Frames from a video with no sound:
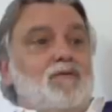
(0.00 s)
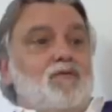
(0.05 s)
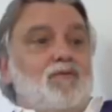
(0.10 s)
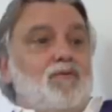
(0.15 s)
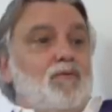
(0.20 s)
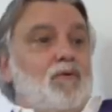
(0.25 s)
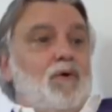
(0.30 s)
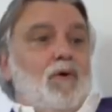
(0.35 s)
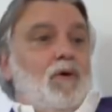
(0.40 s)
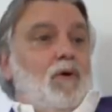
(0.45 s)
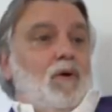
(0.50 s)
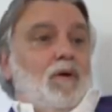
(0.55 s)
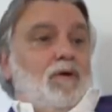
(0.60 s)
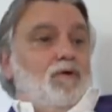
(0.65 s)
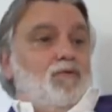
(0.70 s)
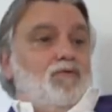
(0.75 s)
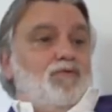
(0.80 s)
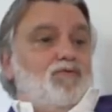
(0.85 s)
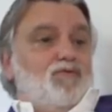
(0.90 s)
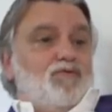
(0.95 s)
tu,
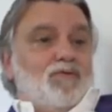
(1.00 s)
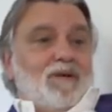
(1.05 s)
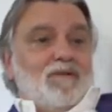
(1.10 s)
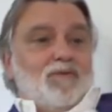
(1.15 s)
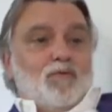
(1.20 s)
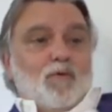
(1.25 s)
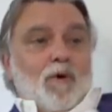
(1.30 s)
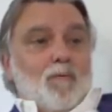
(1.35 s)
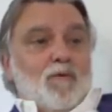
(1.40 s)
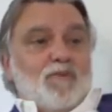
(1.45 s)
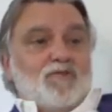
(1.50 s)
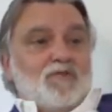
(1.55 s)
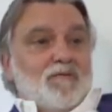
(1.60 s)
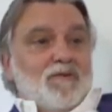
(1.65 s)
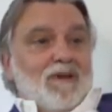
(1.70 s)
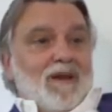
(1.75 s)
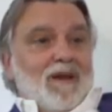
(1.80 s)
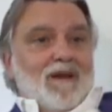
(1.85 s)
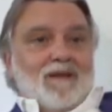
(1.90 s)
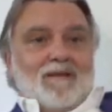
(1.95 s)
juste quand tu as un mois de
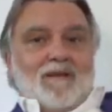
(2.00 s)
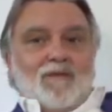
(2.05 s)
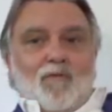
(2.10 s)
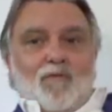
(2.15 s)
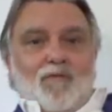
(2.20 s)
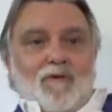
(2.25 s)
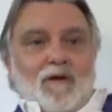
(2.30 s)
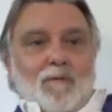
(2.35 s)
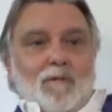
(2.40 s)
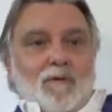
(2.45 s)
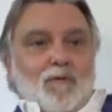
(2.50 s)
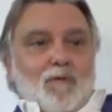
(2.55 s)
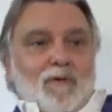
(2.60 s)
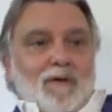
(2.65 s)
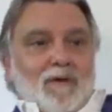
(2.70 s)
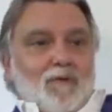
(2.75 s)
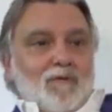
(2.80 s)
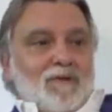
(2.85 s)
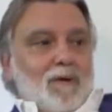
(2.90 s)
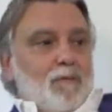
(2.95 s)
janvier qui est catastrophique, à un moment
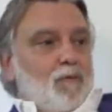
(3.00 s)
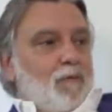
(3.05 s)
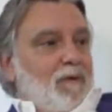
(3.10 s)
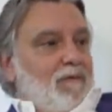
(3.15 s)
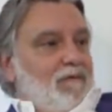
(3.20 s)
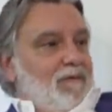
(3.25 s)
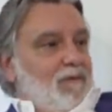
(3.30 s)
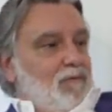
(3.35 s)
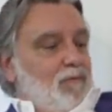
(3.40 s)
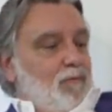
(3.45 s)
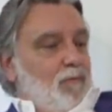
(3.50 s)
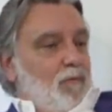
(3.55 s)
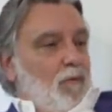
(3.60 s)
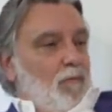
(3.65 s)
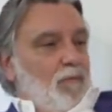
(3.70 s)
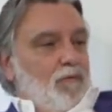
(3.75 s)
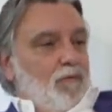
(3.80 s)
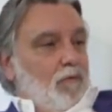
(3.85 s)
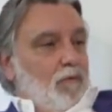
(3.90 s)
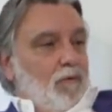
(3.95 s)
donné, comptablement, ça te
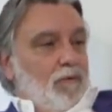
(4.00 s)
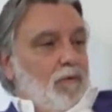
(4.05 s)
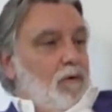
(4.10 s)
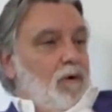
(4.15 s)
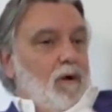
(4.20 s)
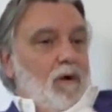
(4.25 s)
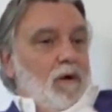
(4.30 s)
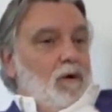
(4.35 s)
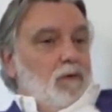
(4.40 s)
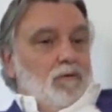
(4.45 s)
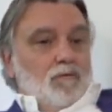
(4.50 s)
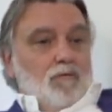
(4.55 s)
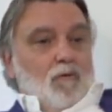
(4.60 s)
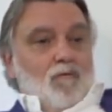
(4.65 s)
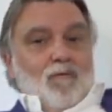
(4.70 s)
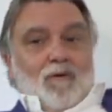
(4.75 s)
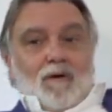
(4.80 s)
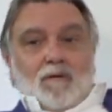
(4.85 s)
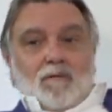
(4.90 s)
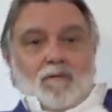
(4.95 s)
plombe. Donc, hmm. euh, donc
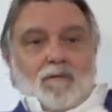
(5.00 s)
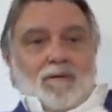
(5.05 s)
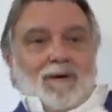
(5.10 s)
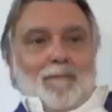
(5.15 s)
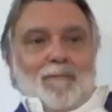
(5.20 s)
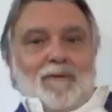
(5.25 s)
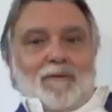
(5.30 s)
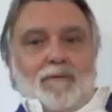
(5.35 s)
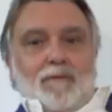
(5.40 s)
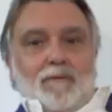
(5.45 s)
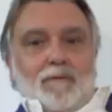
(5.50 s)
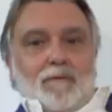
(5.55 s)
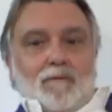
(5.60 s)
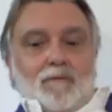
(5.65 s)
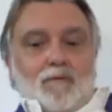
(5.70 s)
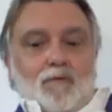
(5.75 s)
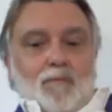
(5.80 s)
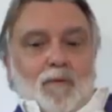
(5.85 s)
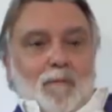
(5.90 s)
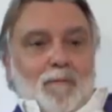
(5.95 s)
voilà, donc il a pas
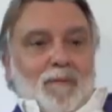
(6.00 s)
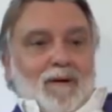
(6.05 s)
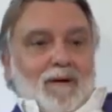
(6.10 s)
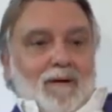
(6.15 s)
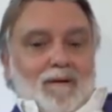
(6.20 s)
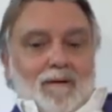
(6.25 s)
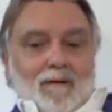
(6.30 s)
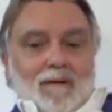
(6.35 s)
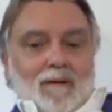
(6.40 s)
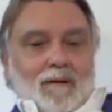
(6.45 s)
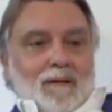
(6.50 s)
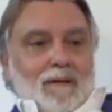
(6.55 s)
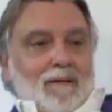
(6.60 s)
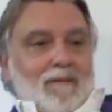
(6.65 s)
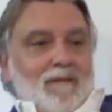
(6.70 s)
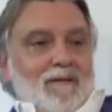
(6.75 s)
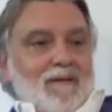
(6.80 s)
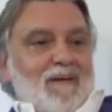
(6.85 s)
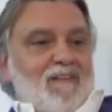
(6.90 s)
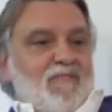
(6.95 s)
de, tu peux pas
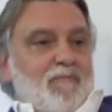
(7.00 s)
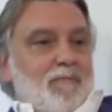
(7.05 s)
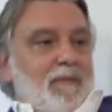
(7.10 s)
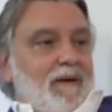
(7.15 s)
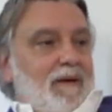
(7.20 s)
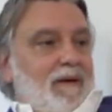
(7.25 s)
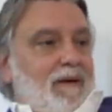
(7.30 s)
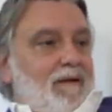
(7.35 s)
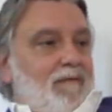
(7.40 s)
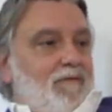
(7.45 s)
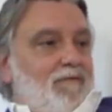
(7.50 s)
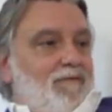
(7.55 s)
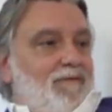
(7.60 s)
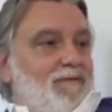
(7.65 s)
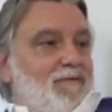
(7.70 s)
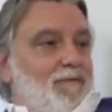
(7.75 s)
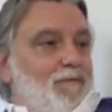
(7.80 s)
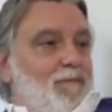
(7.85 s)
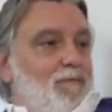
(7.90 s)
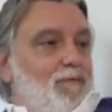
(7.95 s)
ni espérer
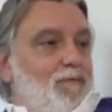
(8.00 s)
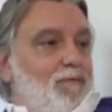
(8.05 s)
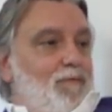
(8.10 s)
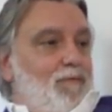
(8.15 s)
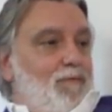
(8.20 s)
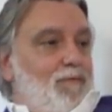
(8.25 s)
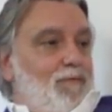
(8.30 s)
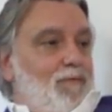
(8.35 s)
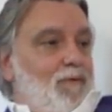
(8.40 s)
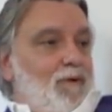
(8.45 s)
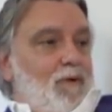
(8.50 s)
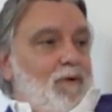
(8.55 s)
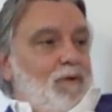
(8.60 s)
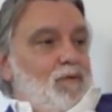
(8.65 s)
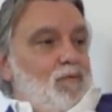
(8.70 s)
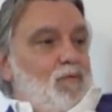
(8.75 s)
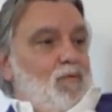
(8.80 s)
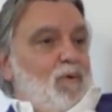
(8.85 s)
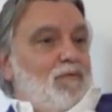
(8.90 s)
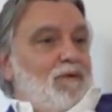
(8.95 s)
vivre mieux ou,
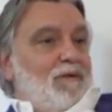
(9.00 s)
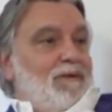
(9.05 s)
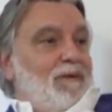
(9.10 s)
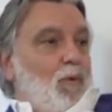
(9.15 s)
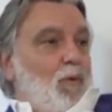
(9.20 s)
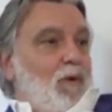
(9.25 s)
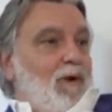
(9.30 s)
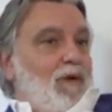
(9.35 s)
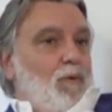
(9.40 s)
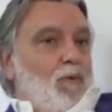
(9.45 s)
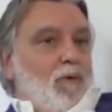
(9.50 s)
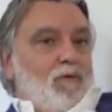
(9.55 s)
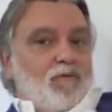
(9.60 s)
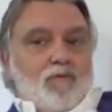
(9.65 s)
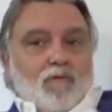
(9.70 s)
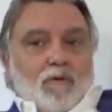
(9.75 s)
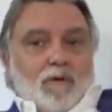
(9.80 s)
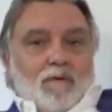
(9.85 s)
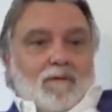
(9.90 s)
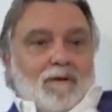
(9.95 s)
avoir des regrets de quoi que ce
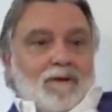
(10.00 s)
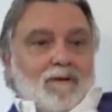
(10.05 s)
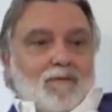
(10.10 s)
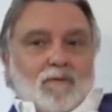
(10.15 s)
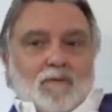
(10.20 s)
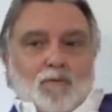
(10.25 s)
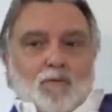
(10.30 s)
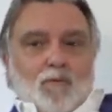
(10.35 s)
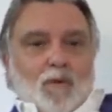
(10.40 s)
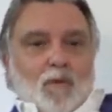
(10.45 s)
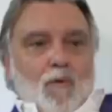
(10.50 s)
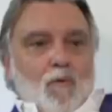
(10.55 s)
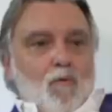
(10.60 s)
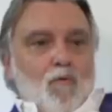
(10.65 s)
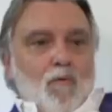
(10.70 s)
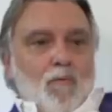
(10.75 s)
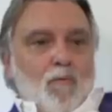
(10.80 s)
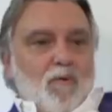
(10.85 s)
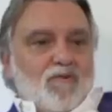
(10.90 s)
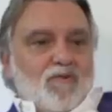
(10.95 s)
soit. Voilà, tu as
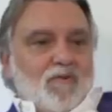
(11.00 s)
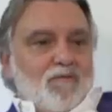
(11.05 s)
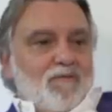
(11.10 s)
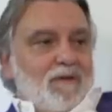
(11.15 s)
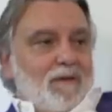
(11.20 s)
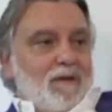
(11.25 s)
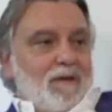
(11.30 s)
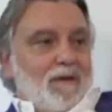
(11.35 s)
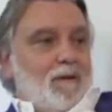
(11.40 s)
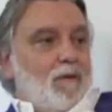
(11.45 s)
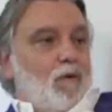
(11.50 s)
eu un mois de janvier